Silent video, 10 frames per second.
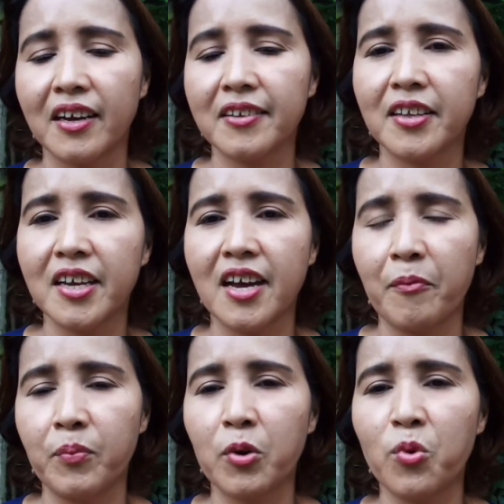Kasi
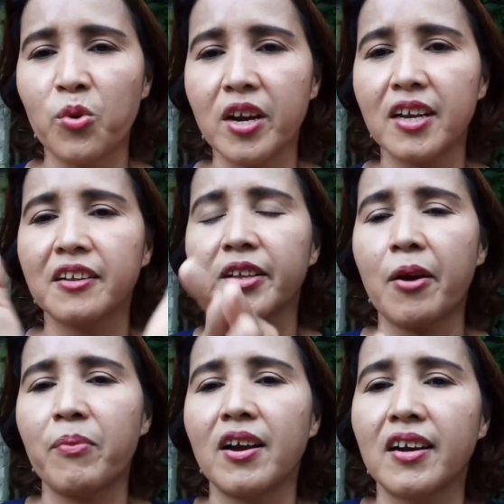ang pag-workout
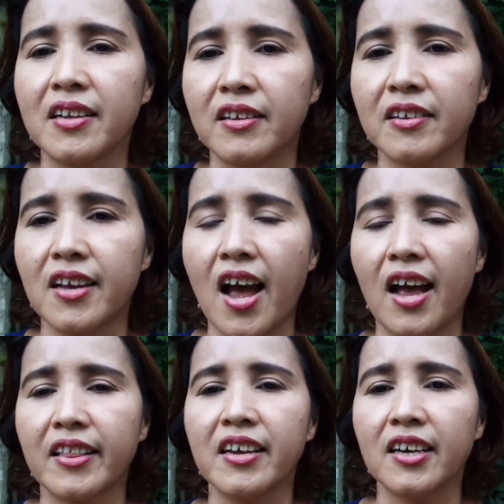napakaganda sa
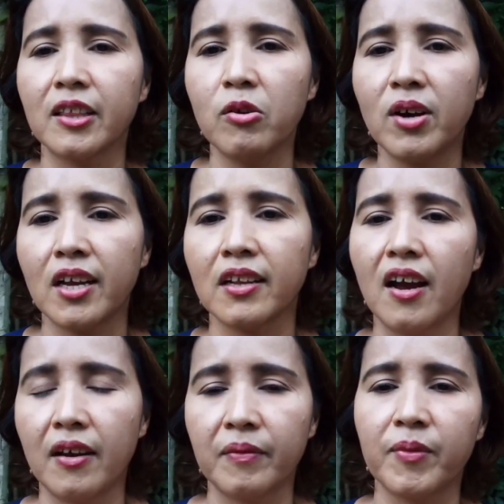ating katawan.
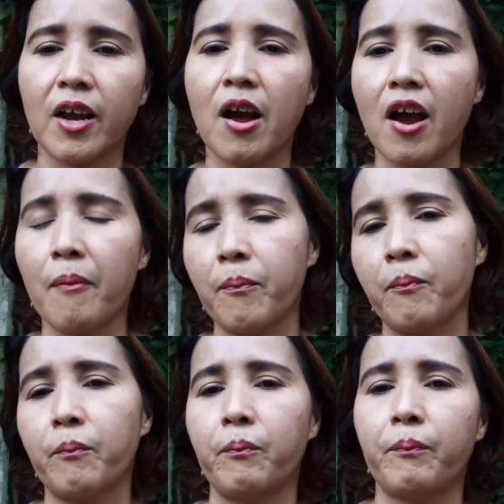Ah,
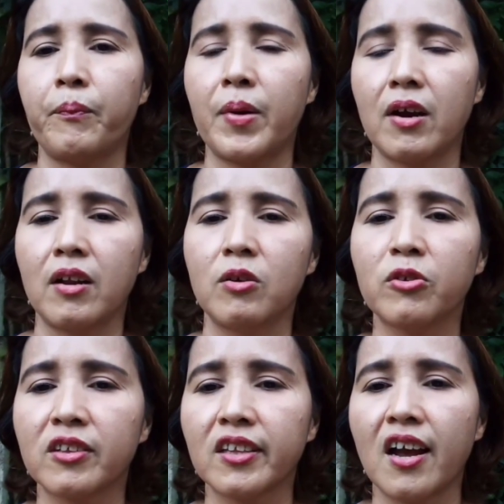
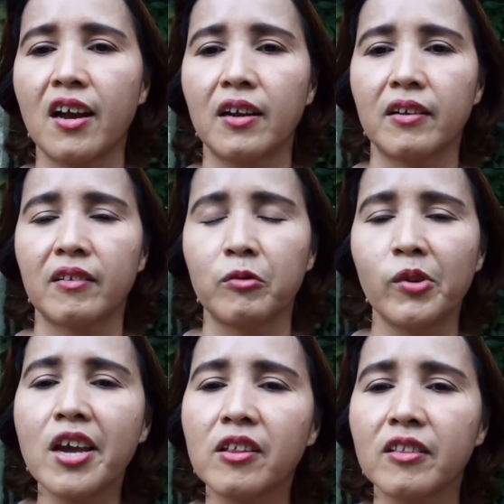nakakapag-lose ng
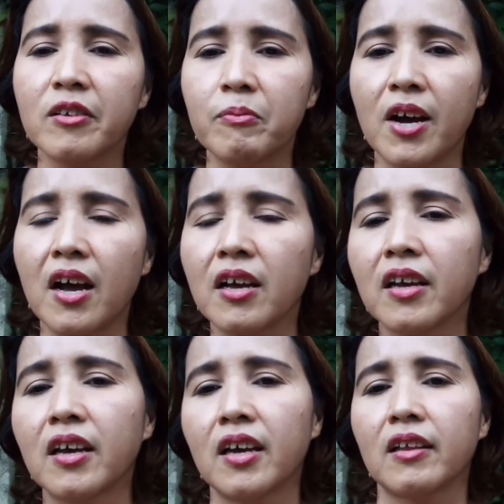weight, di ba?
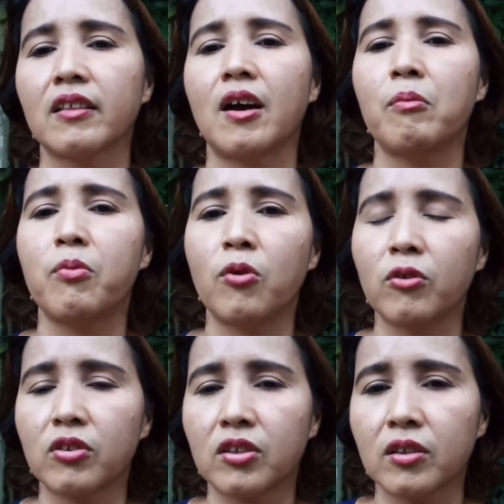
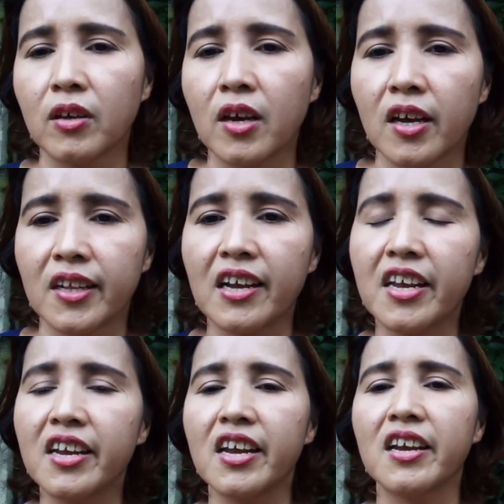Tapos,
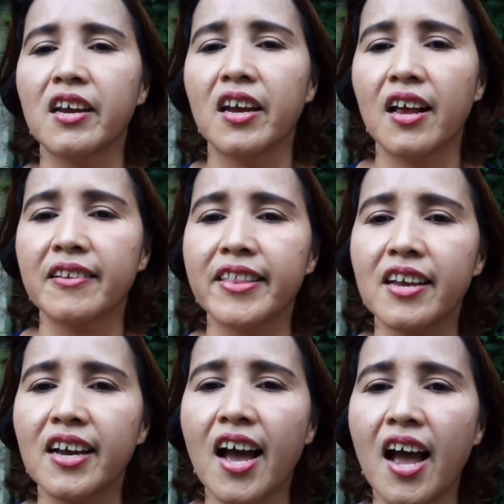nagiging
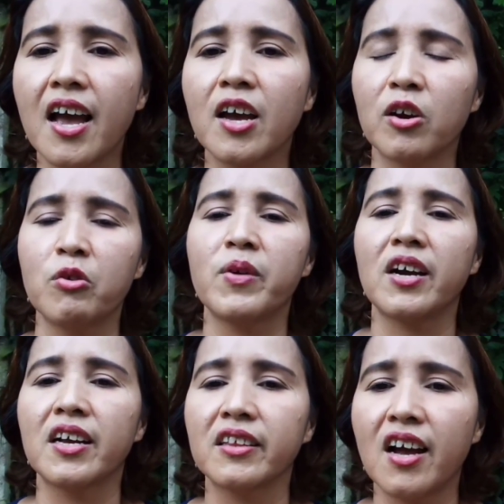healthy ka,
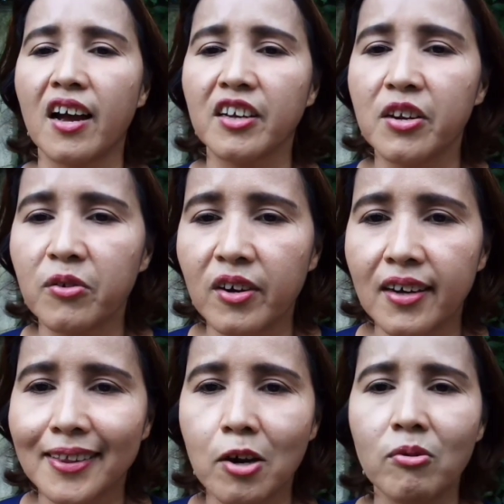gumaganda ang iyong
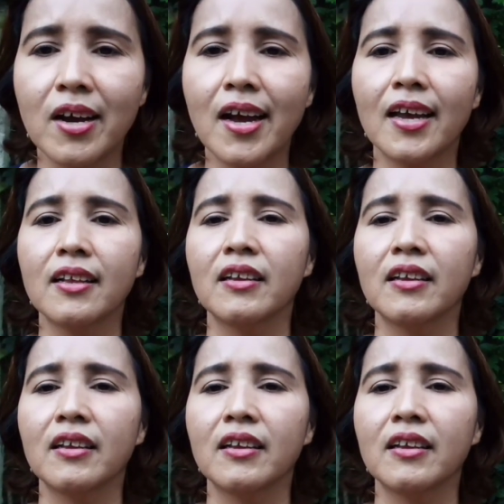katawan.